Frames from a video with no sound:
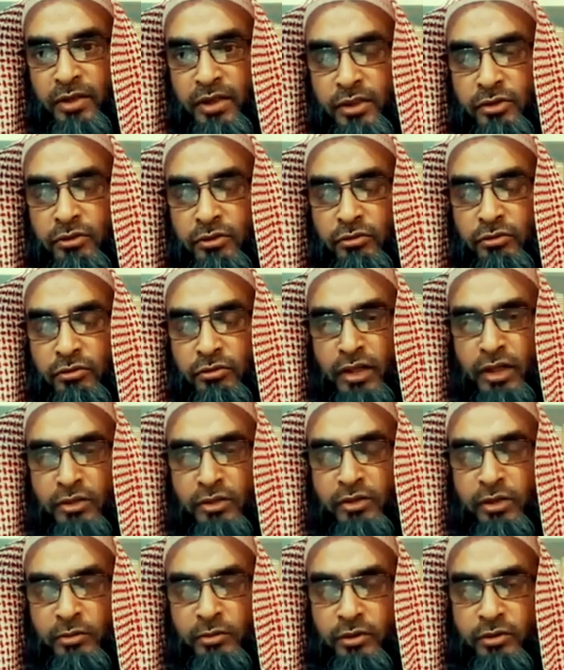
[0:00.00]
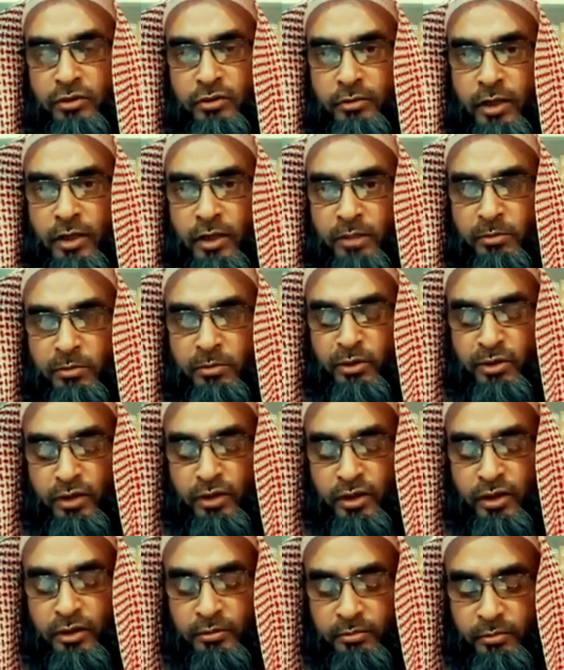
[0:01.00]
রয়েছে সুতরাং সমস্ত ভাই
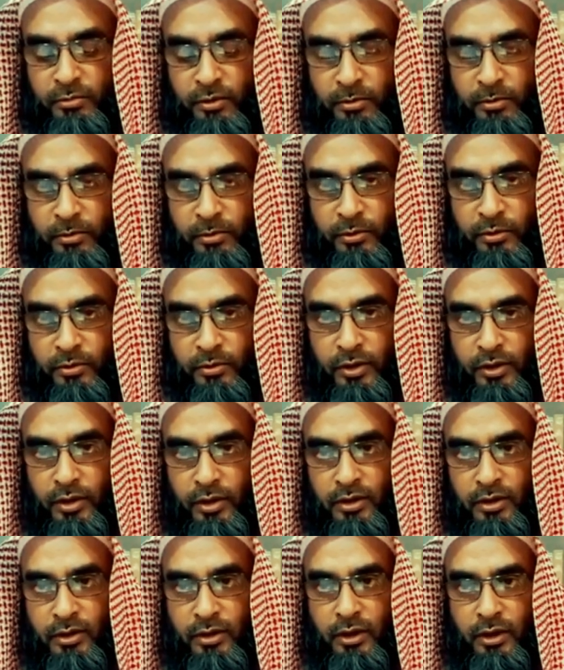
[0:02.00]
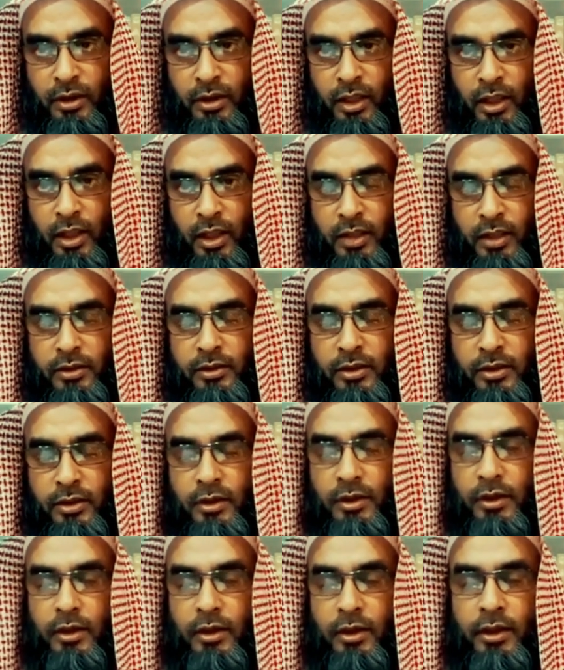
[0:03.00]
বোনদেরকে বলবো যে
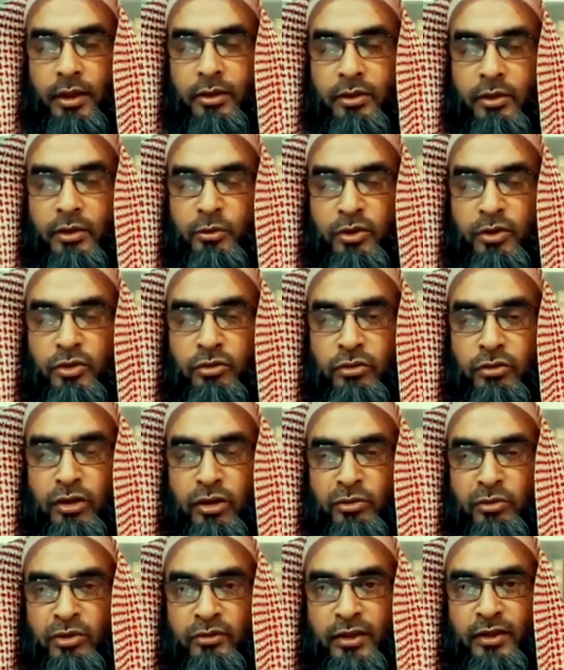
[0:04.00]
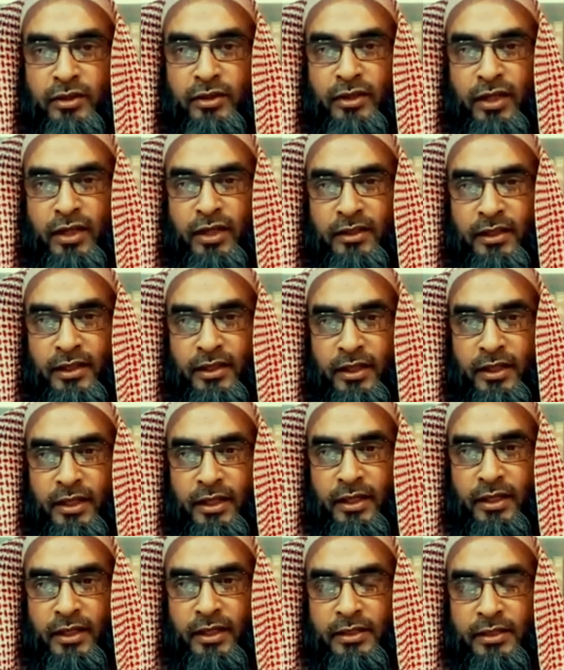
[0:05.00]
এই সমস্ত রকমের ফিতনা থেকে
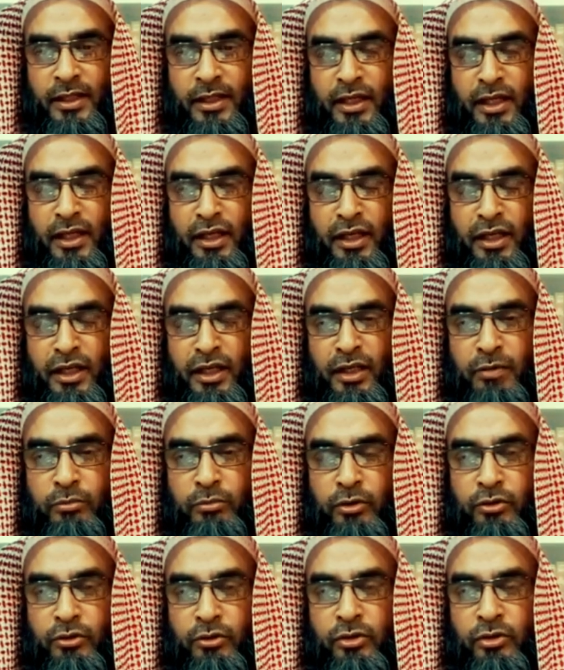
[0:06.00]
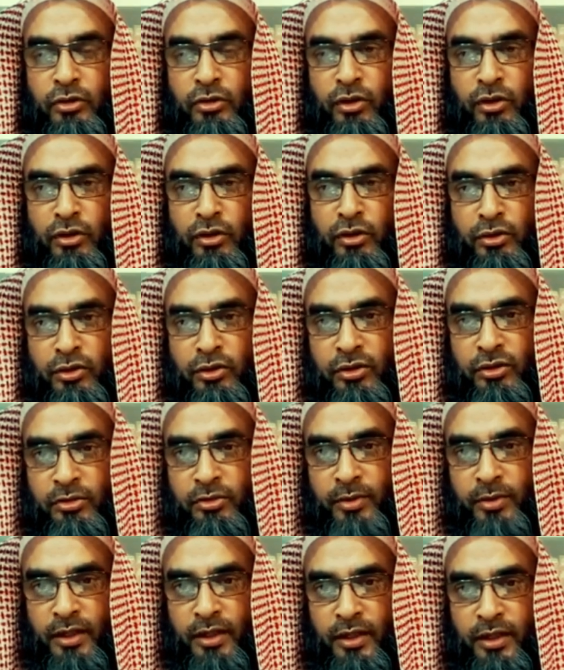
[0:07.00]
যেখানে পদস্খলন ঘটতে
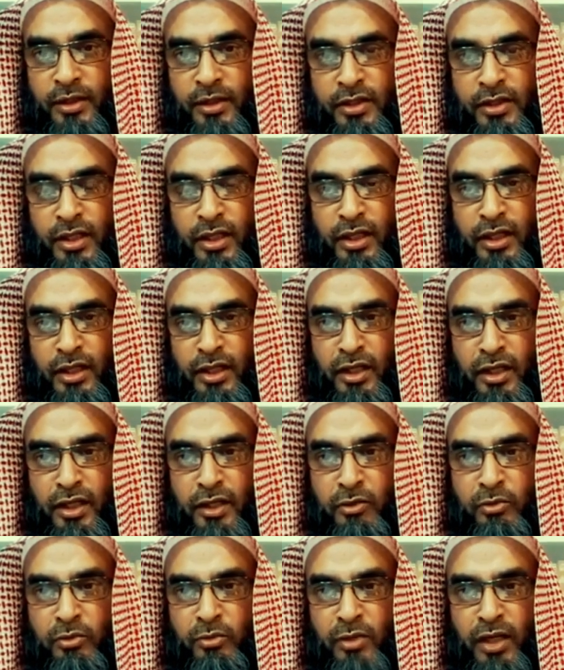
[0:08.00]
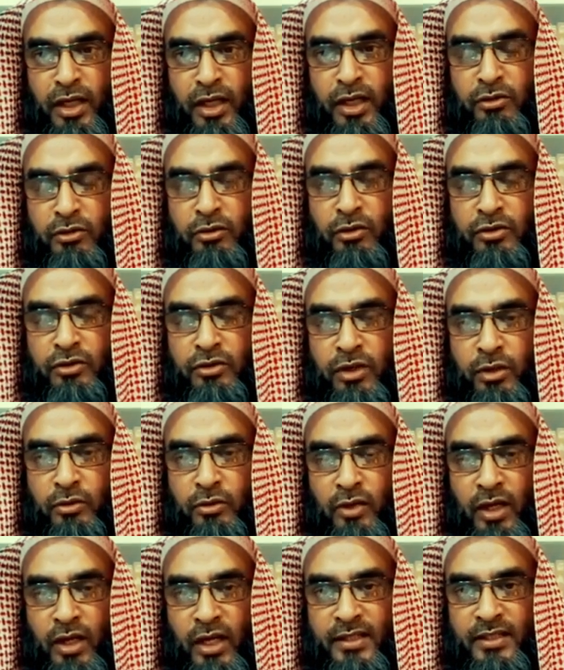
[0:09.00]
পারে যেখানে গুমরাহির দরজা
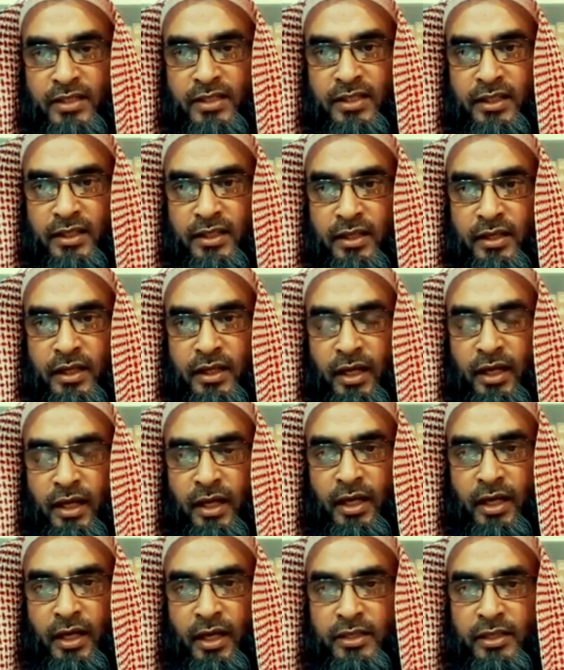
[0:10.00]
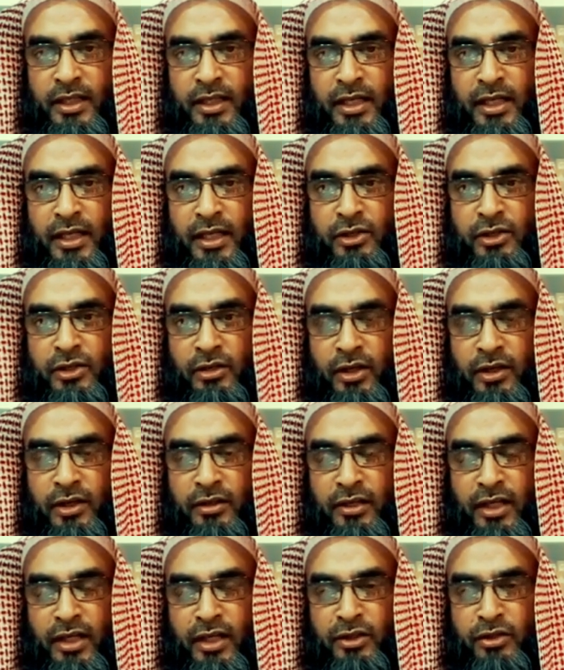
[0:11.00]
খোলা আছে যেখানে
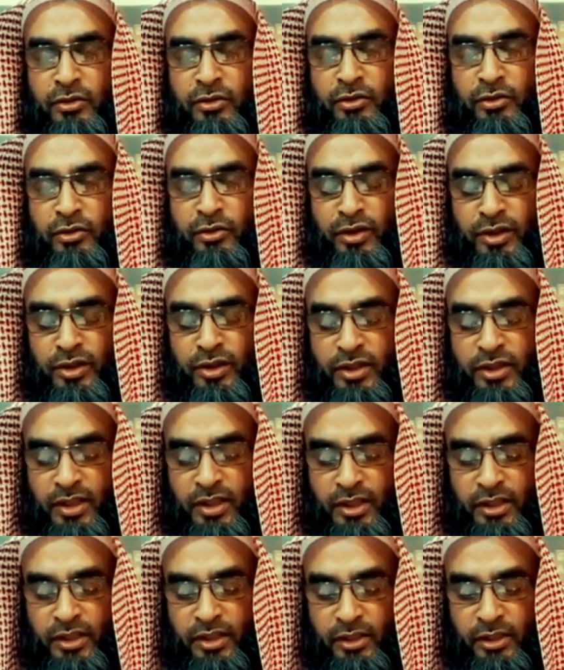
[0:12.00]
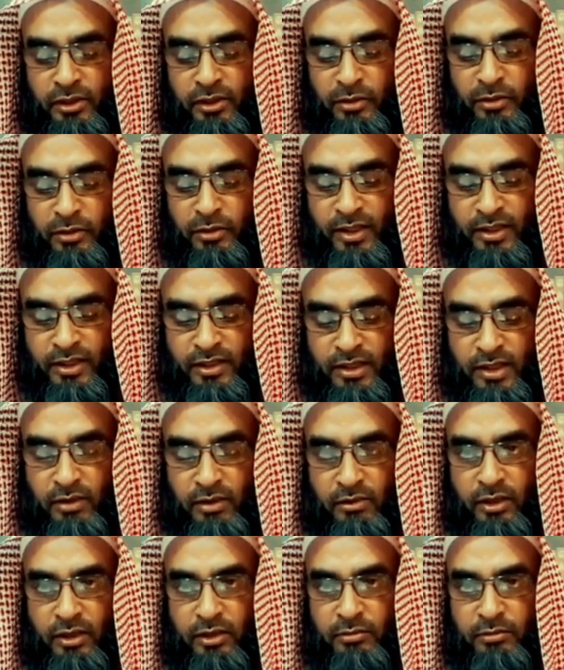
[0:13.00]
শয়তান সুযোগ নিচ্ছে সেসব
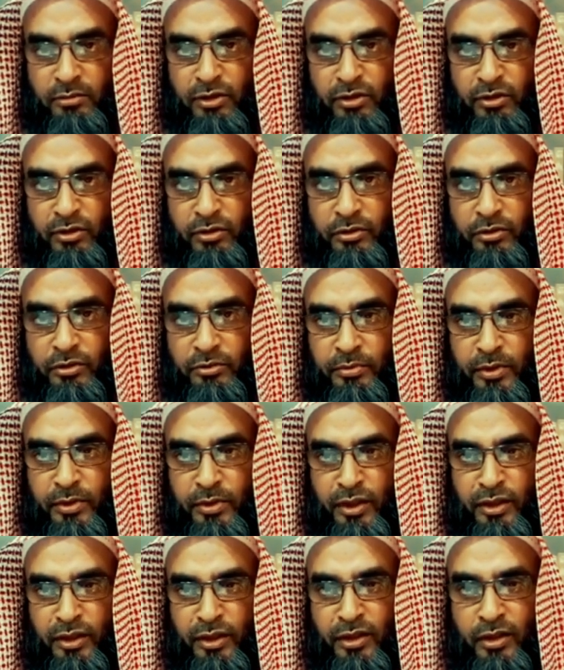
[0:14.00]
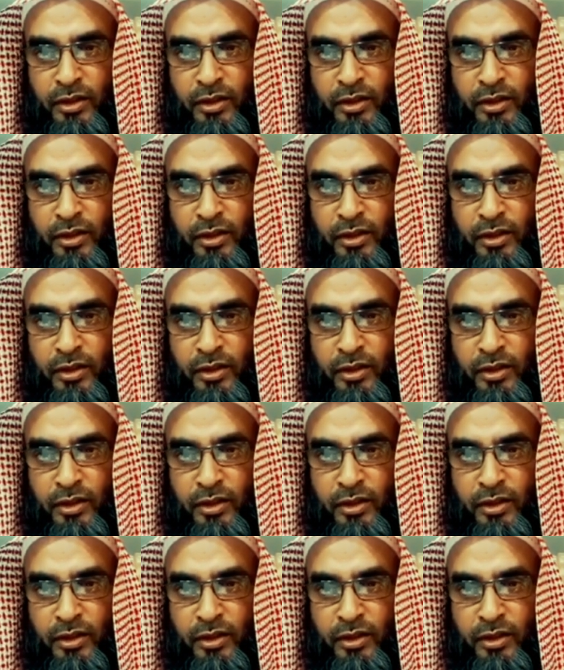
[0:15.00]
রাস্তাগুলিকে বন্ধ করবেন